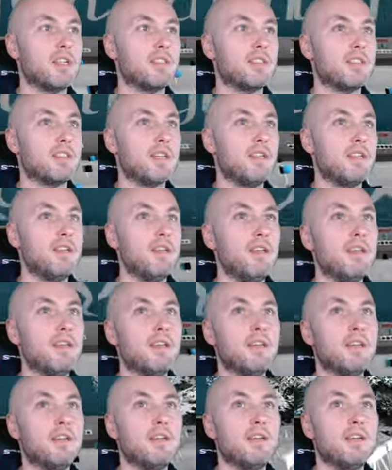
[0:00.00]
sein,
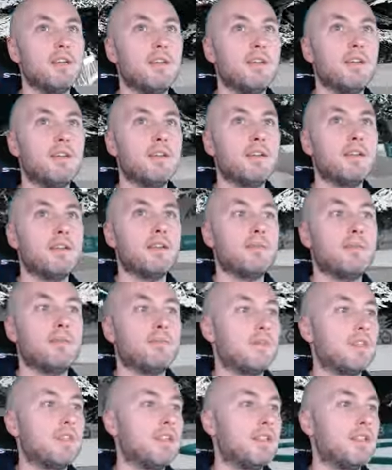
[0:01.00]

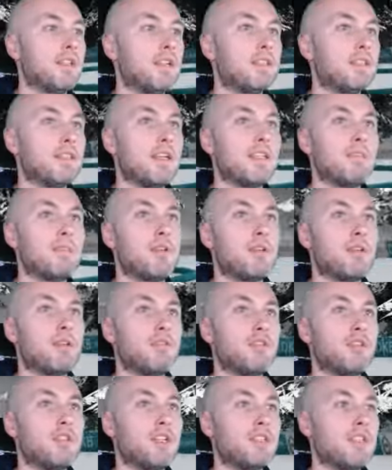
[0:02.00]
die er da jetzt erstmal
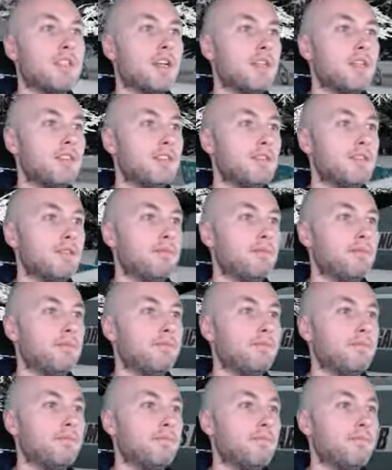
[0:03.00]
Rückstand hat.
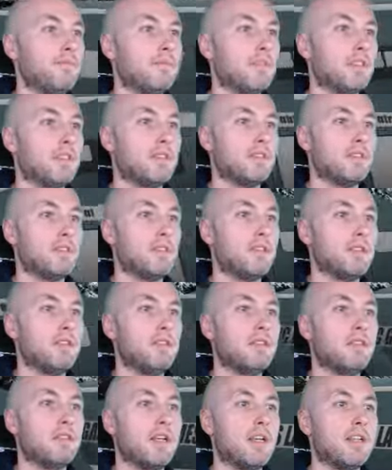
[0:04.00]
Das
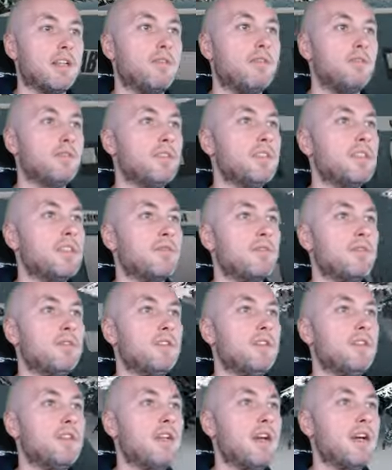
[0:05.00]
sind dann 9
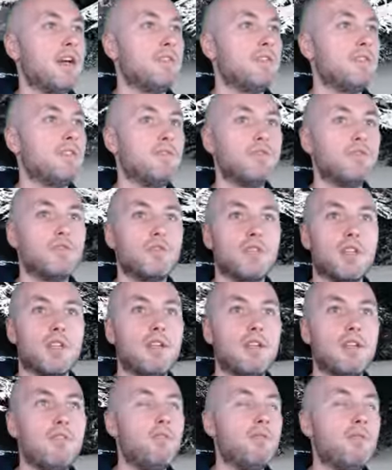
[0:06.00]
Sekunden. Also Justus
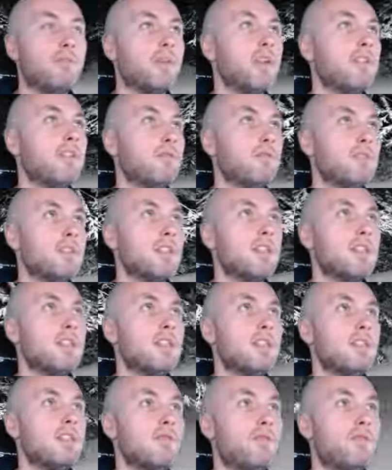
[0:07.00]
Strelo bringt uns hier
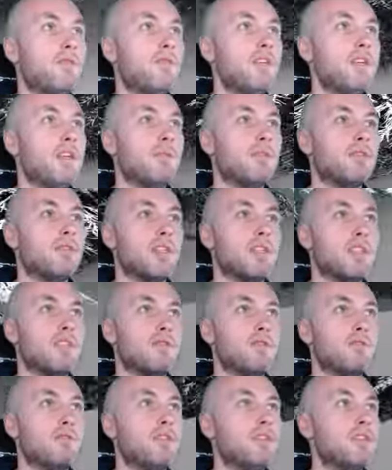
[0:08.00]
nicht so 100%
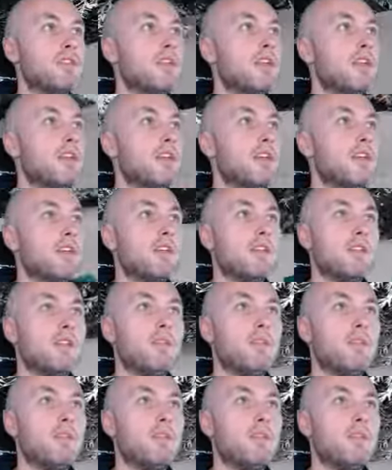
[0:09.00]
gut in